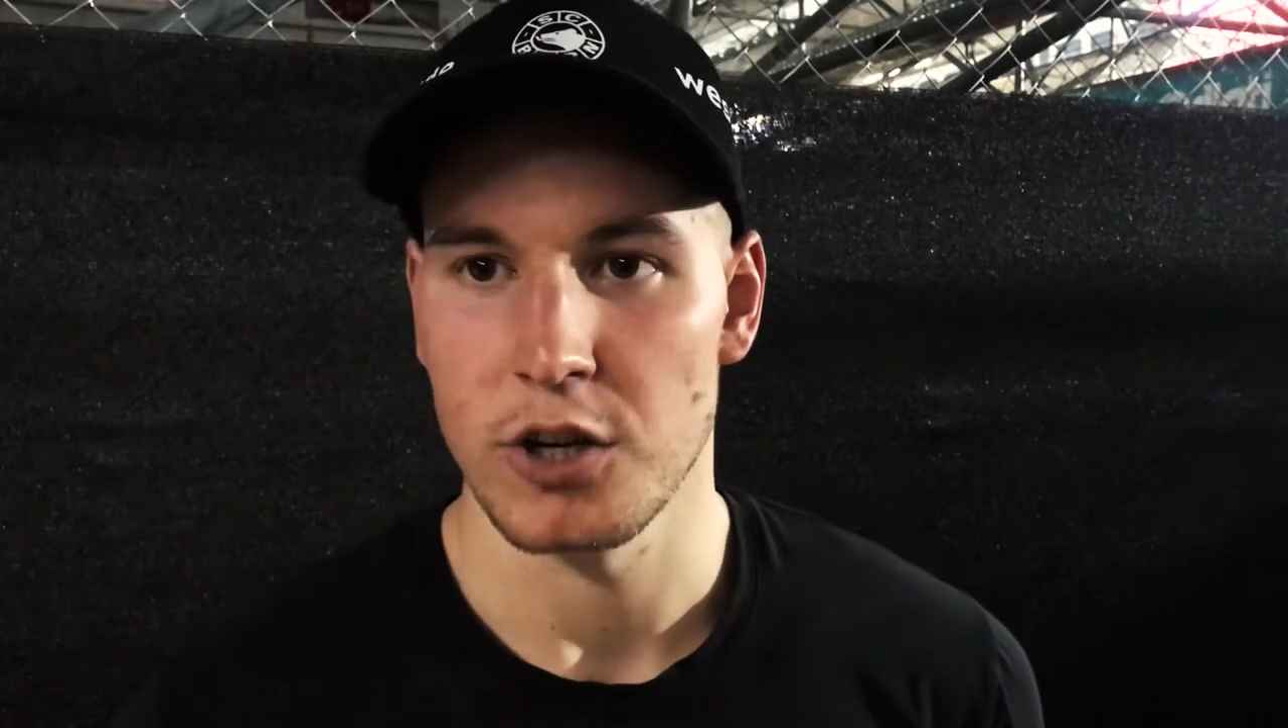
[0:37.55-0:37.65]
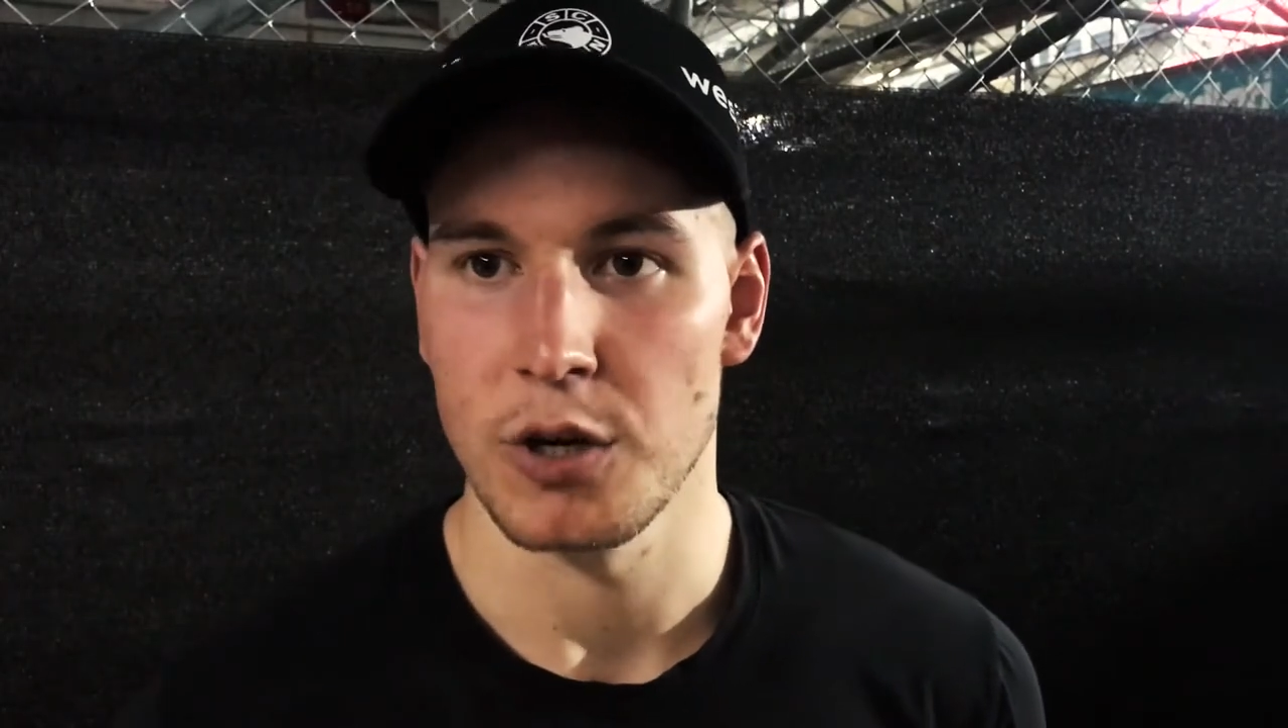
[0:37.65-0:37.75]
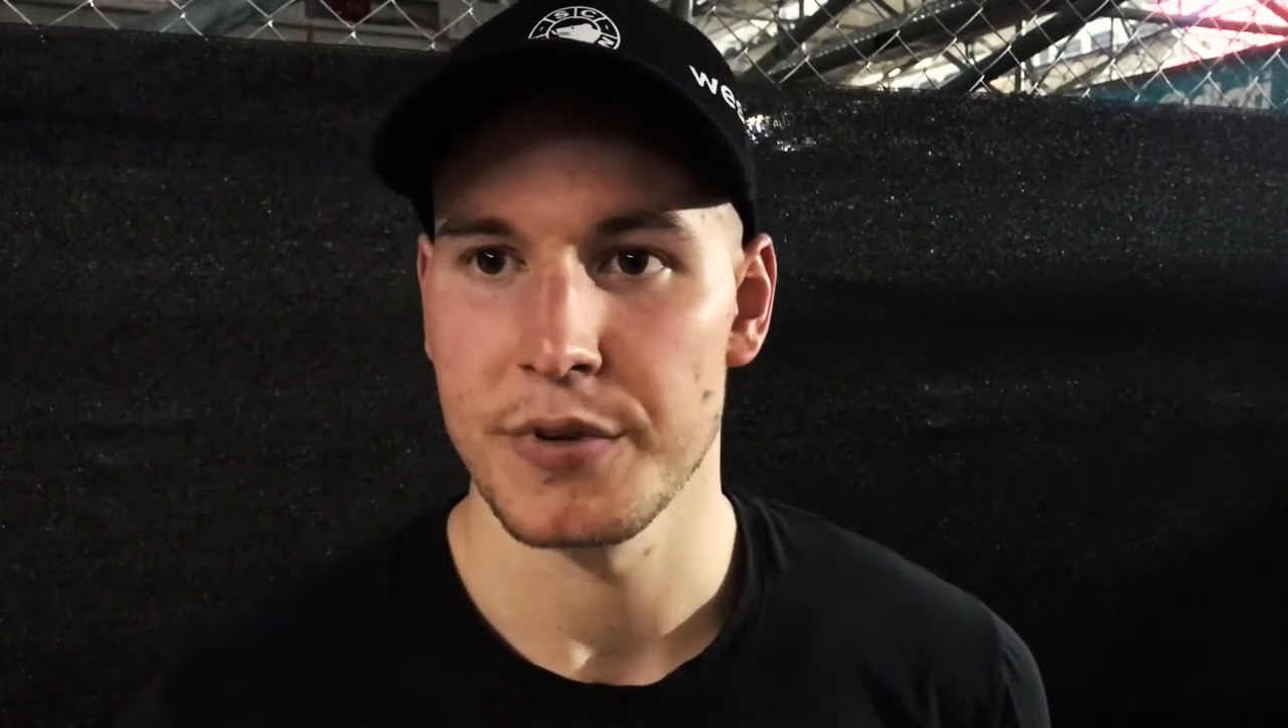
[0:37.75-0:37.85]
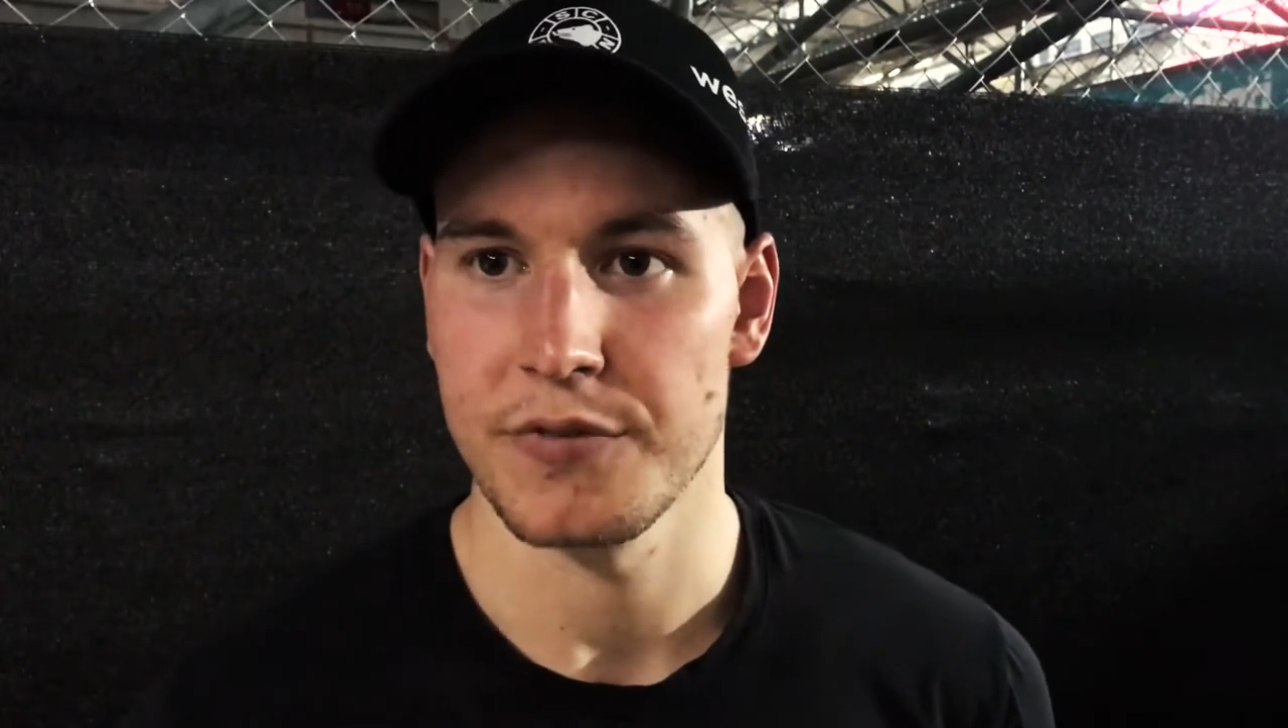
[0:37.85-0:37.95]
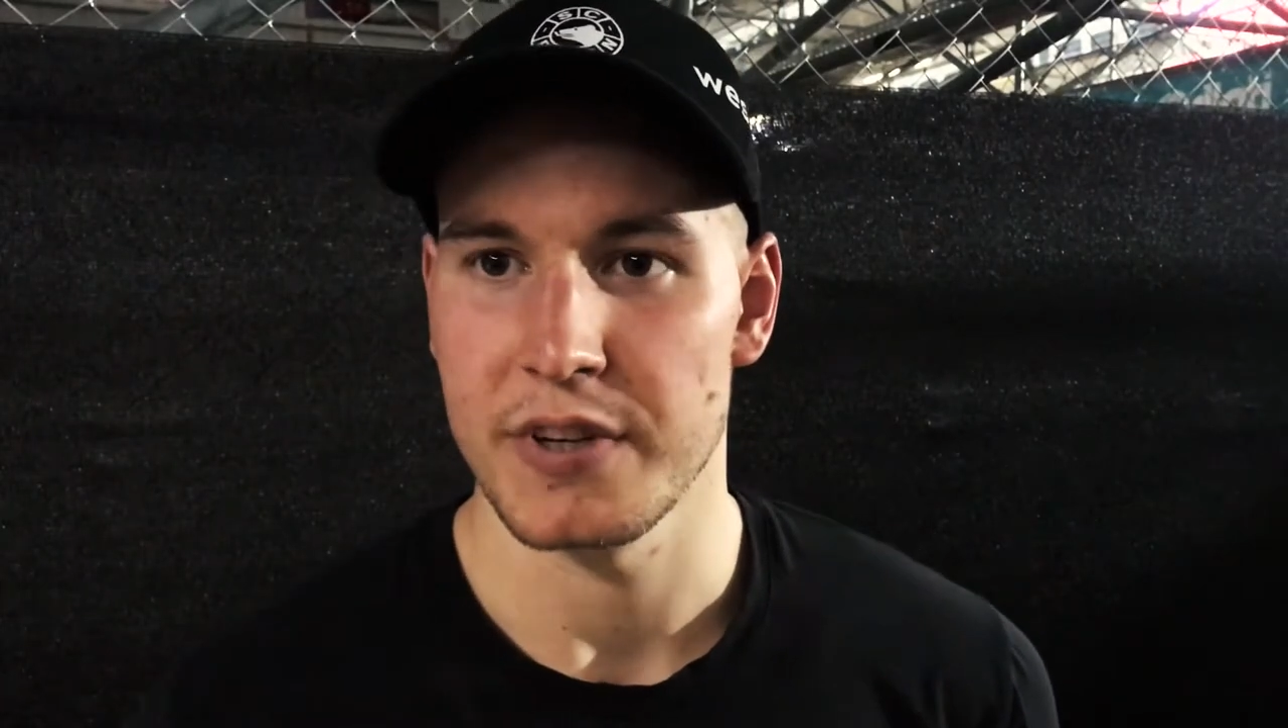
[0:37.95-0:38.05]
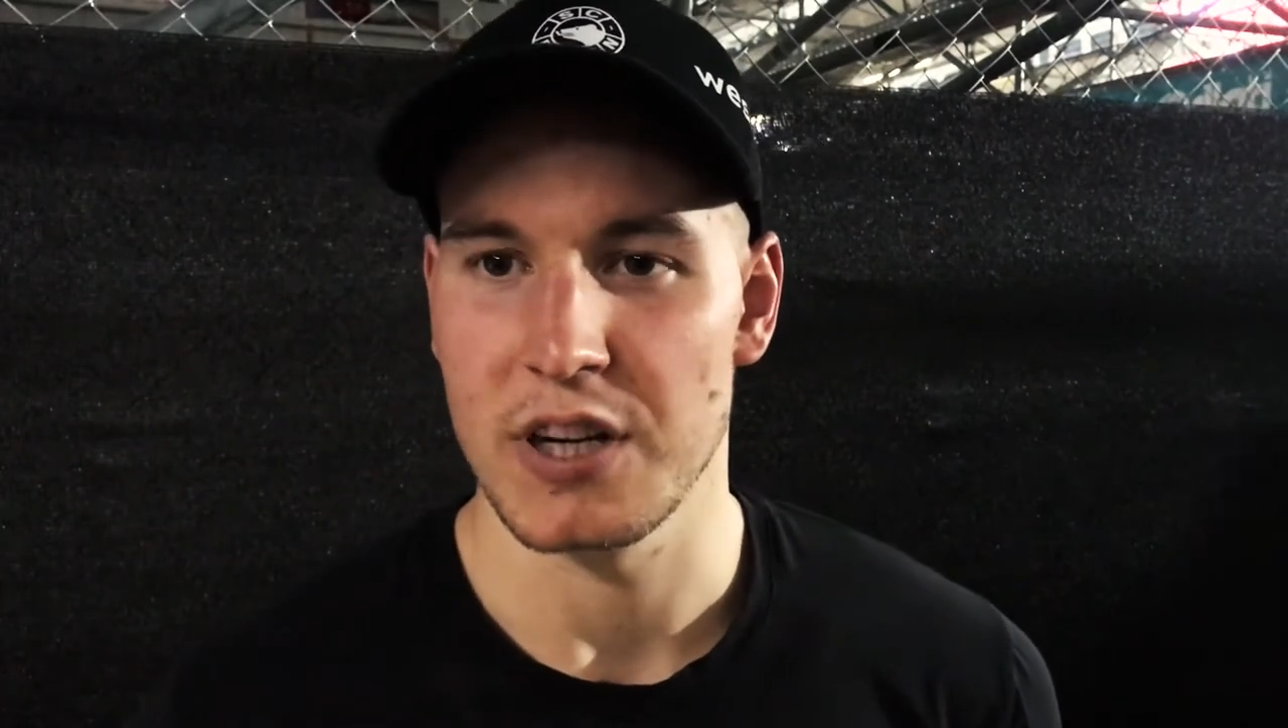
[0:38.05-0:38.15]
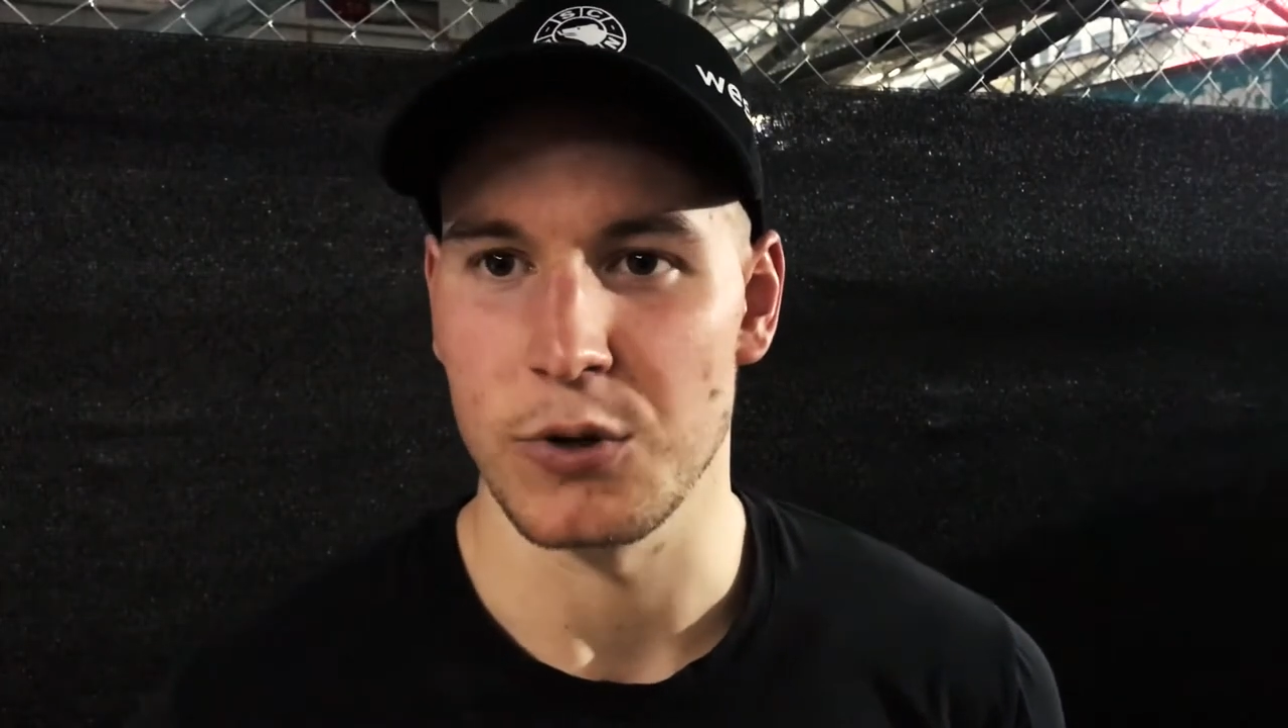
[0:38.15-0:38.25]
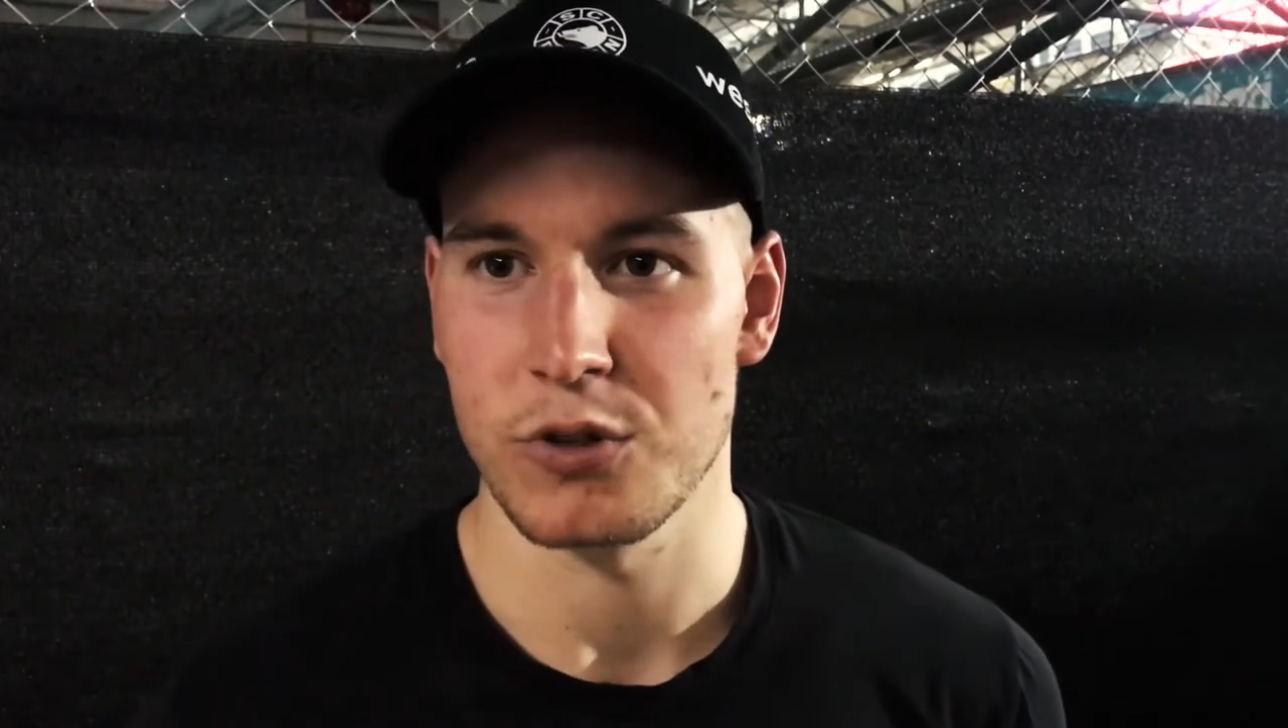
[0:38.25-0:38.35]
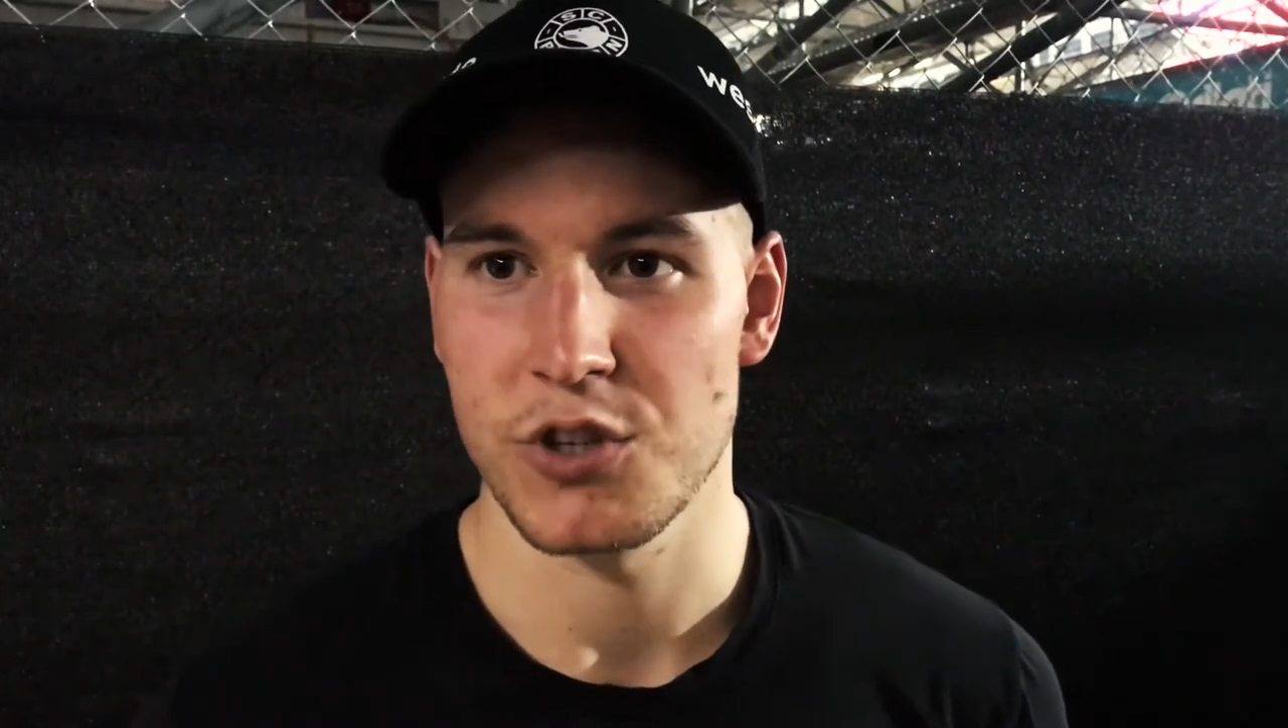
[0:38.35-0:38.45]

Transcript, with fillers: Abend viel Goal